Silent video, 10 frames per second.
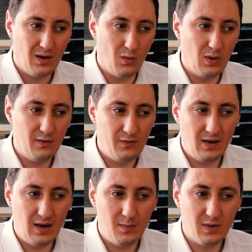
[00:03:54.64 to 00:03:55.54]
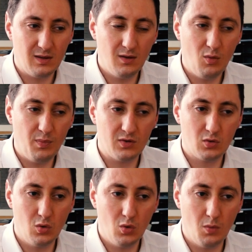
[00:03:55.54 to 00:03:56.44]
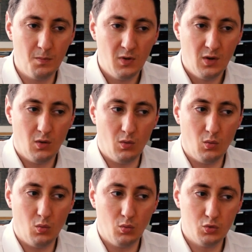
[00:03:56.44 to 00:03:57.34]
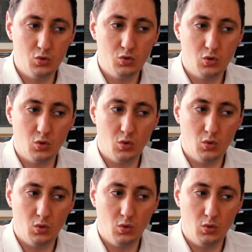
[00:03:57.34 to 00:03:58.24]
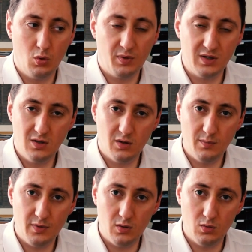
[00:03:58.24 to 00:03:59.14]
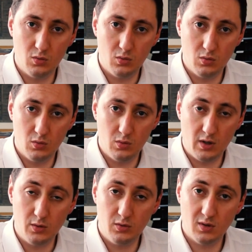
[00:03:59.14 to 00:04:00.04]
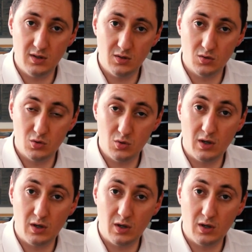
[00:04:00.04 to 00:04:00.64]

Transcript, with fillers: On l'a fait là maintenant parce que euh, on juge que euh, le président n'est pas à la hauteur des enjeux